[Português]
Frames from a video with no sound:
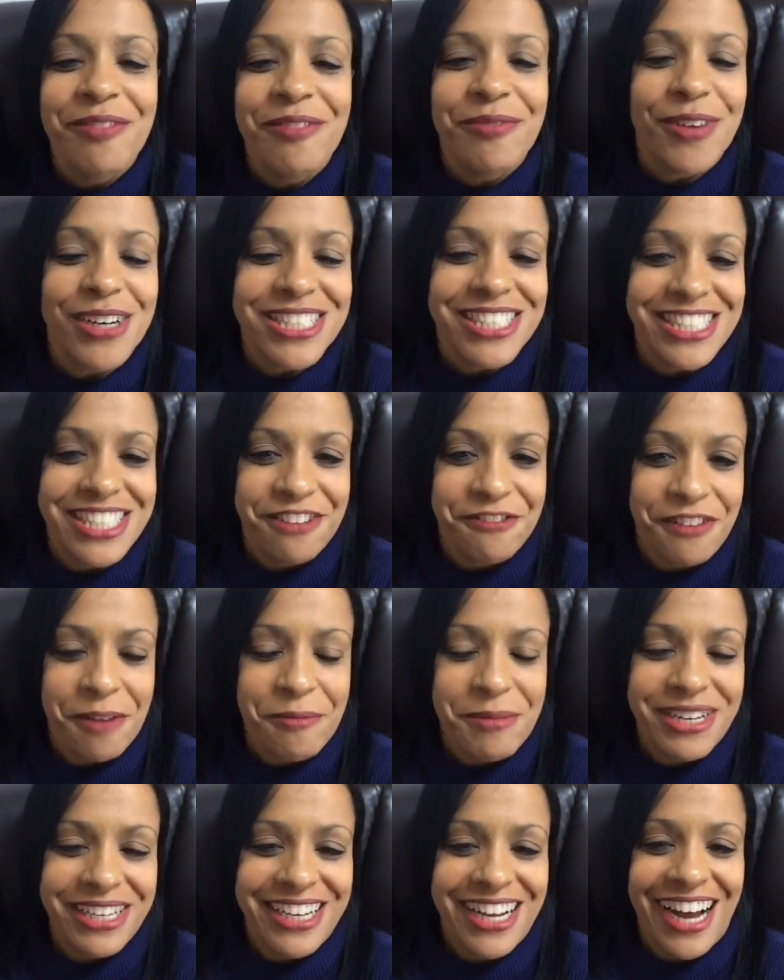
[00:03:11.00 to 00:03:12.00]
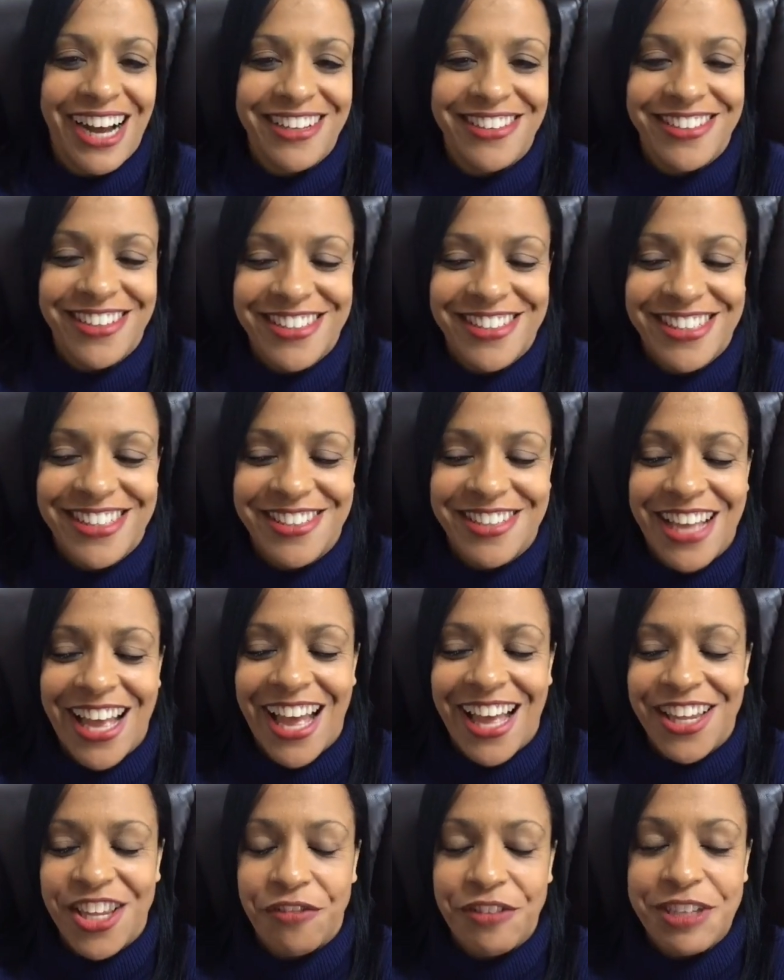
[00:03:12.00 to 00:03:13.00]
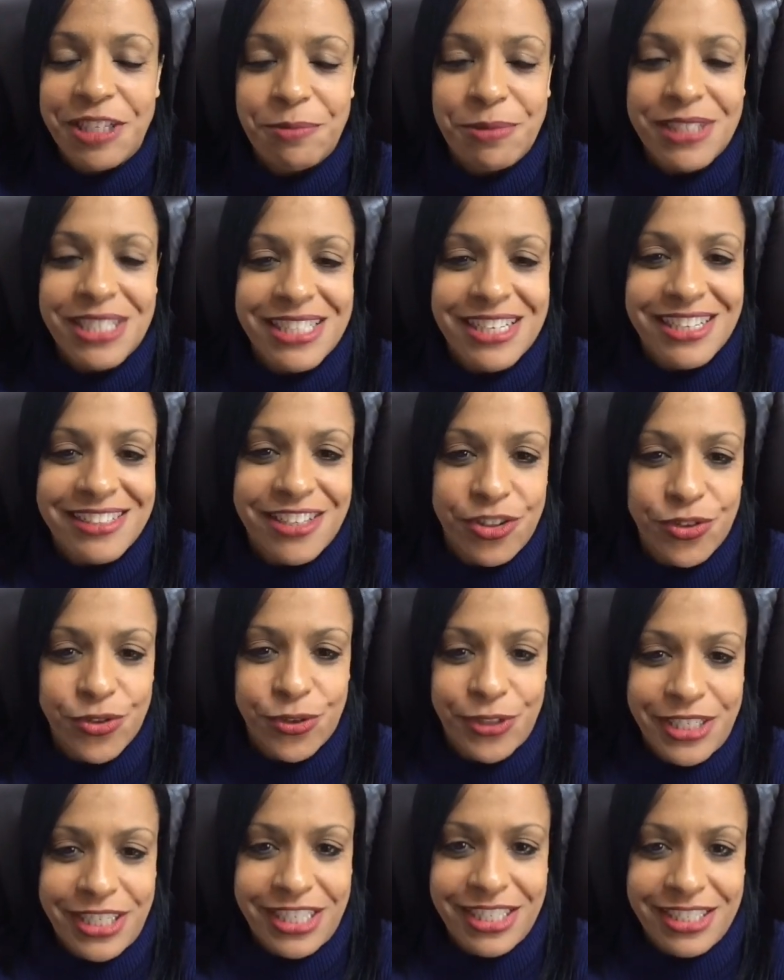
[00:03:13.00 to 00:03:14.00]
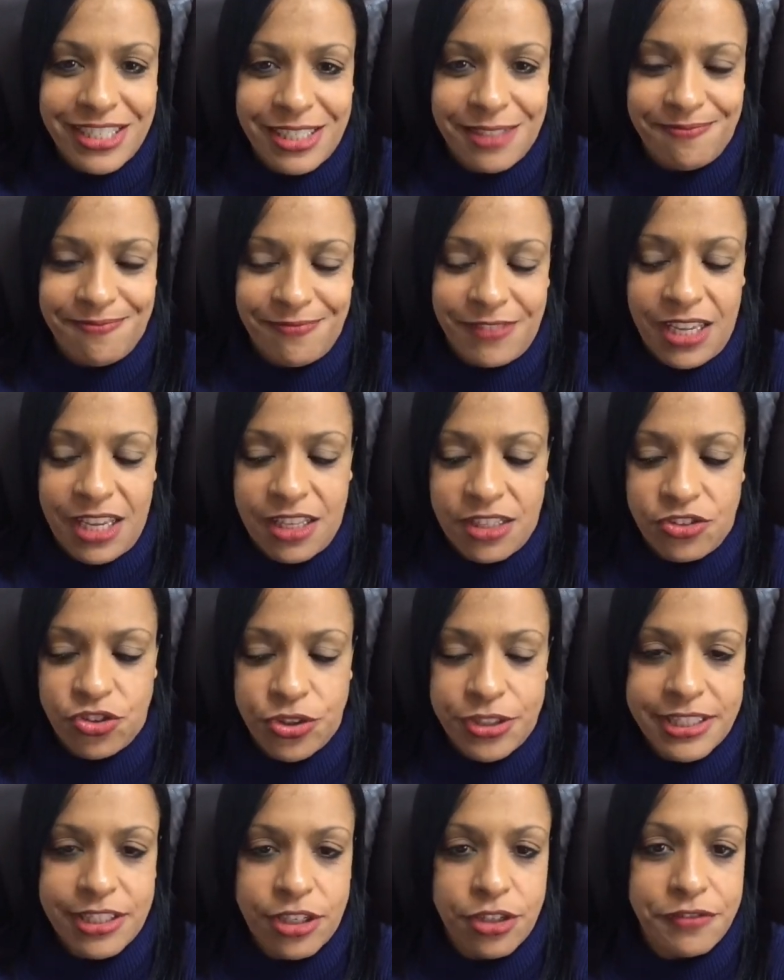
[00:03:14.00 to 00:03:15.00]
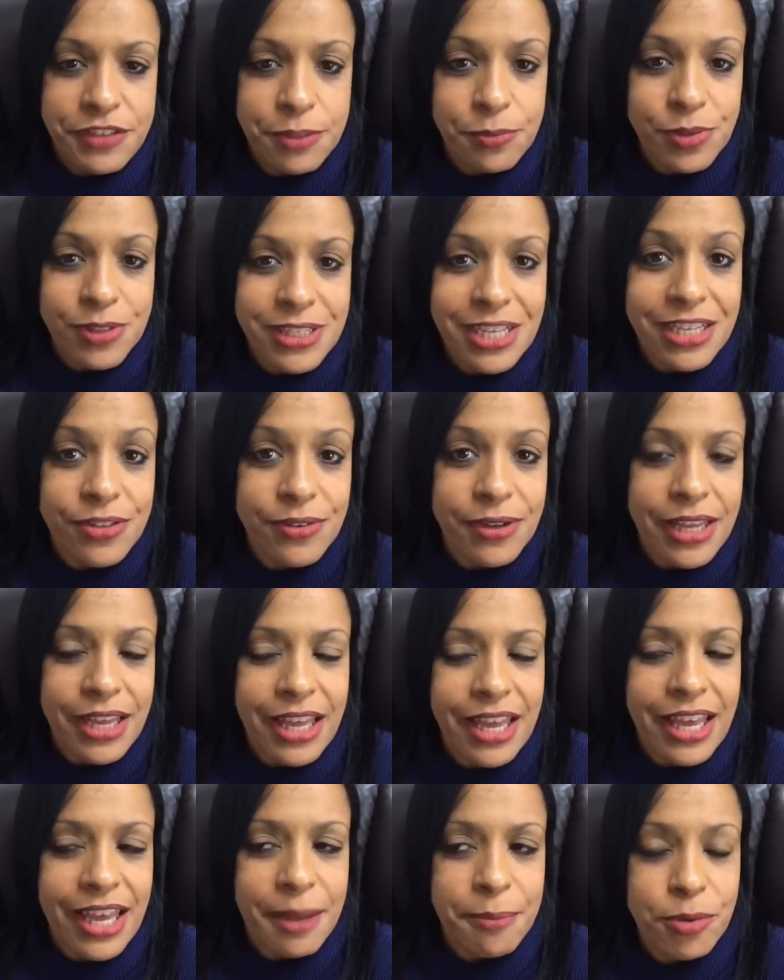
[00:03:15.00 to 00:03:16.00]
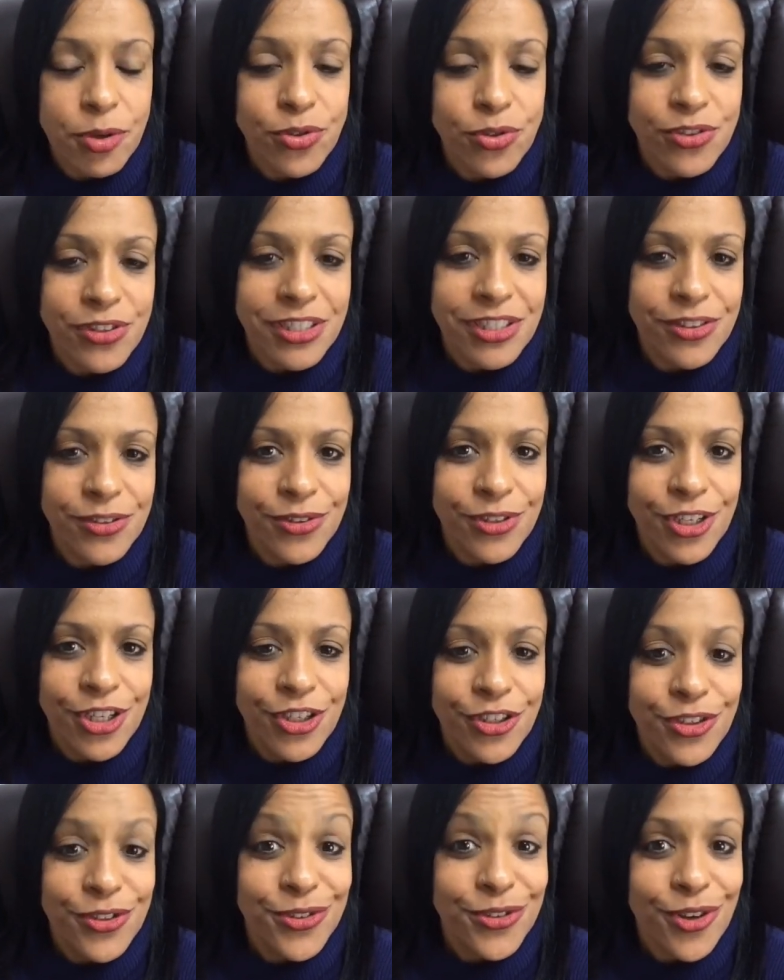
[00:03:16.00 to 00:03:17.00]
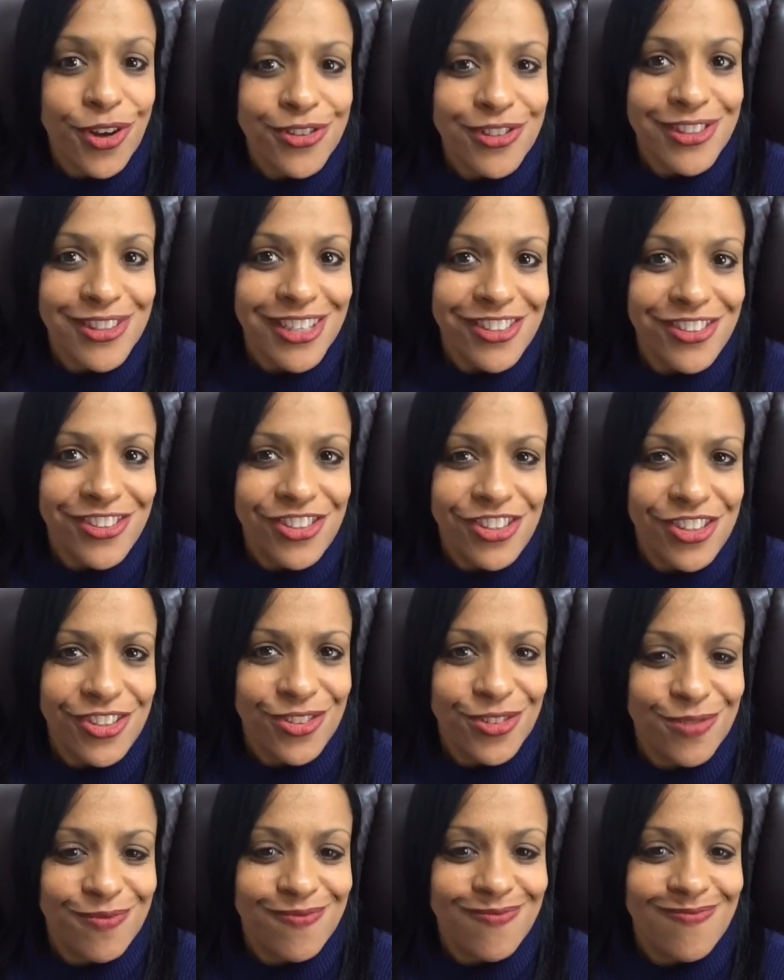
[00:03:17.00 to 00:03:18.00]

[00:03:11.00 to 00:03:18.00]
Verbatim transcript: Pode ser fabricado, gente. 90% da serotonina, né, de 80 a 90%, é produzido no nosso intestino.